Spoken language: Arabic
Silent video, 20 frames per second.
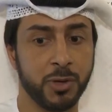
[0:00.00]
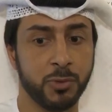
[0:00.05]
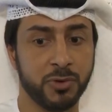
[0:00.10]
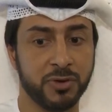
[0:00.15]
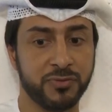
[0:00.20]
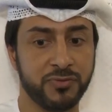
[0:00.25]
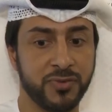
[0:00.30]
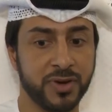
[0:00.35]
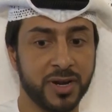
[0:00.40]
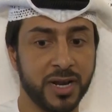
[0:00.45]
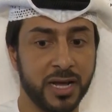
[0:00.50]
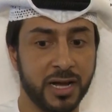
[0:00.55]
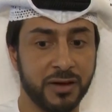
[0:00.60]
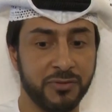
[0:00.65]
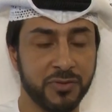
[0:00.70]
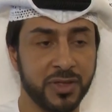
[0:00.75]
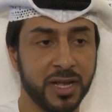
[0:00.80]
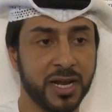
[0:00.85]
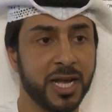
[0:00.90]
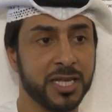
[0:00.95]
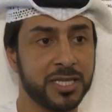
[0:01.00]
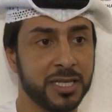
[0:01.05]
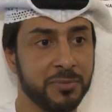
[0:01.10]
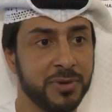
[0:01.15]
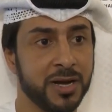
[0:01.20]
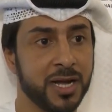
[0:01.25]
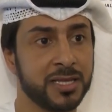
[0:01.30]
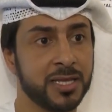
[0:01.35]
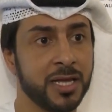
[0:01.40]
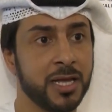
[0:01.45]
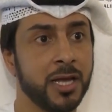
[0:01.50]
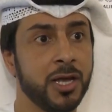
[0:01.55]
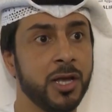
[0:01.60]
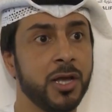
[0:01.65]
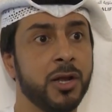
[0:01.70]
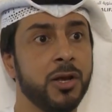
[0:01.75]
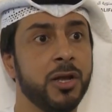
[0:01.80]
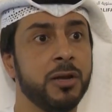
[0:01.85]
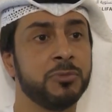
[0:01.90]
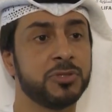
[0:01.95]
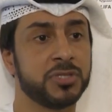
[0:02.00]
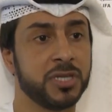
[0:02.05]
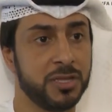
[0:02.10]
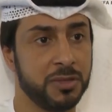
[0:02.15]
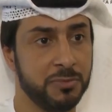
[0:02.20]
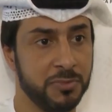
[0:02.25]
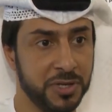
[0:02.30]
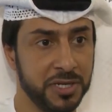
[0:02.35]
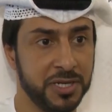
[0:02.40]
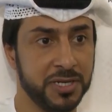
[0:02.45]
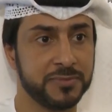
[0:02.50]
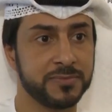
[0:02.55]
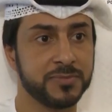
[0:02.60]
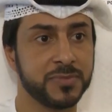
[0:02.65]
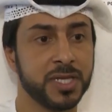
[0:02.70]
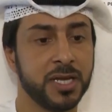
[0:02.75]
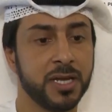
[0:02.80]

نوفر افضل خدمات للمستثمرين